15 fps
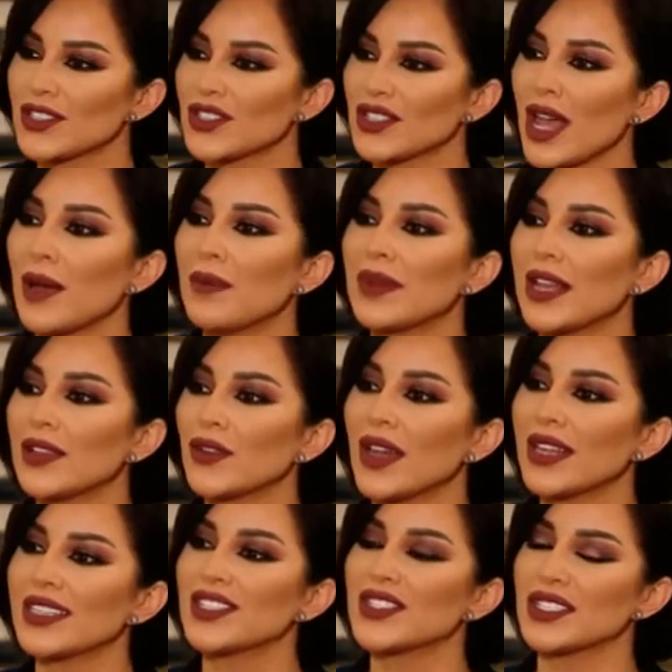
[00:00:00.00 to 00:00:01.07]
الشعب لانه
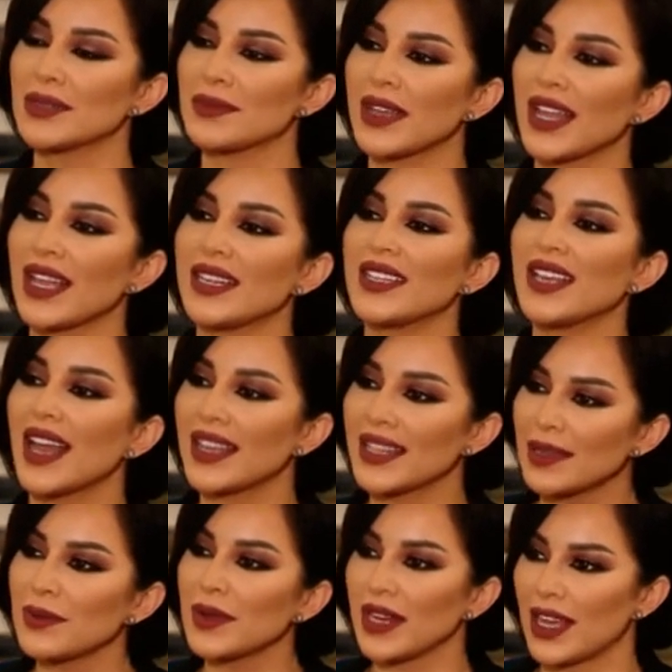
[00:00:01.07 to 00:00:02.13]
هيدا الشيء بخليها
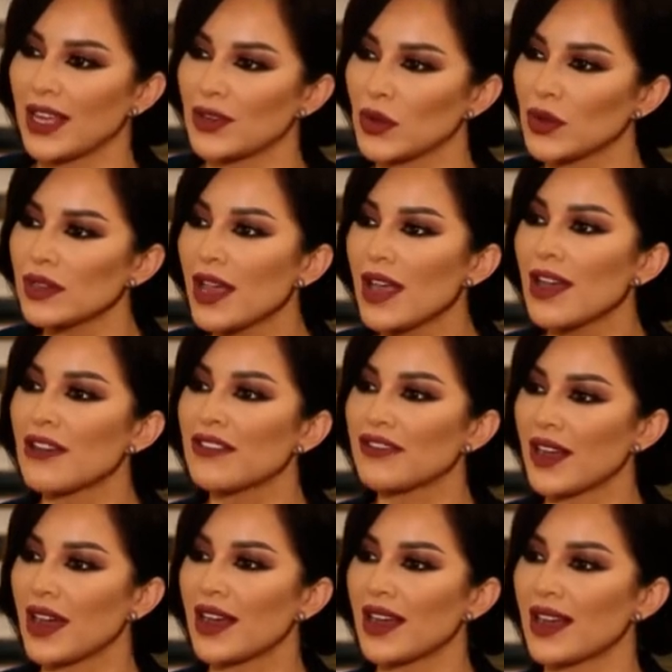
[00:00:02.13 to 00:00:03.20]
قريبه لهم
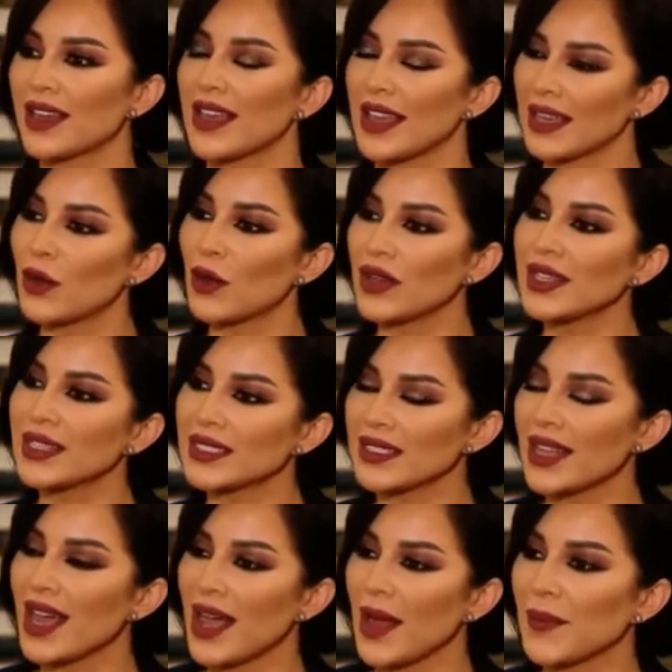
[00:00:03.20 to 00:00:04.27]
فهون
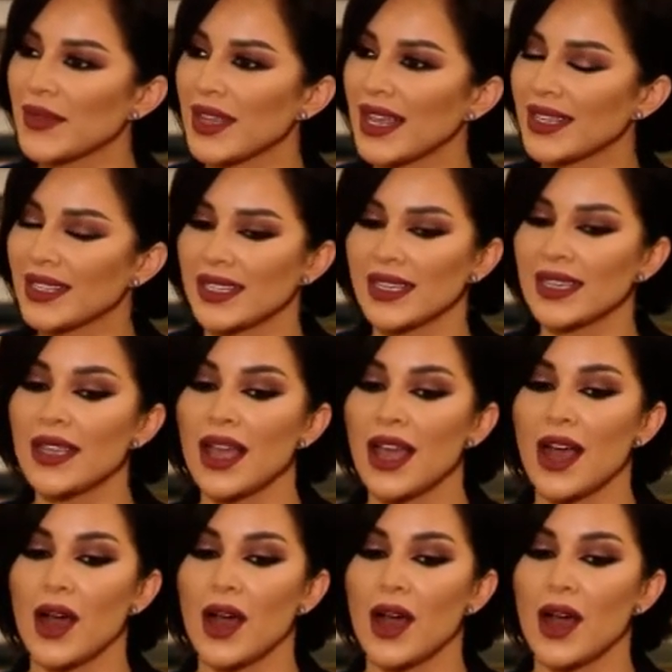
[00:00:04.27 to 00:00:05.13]
صح عم تحكي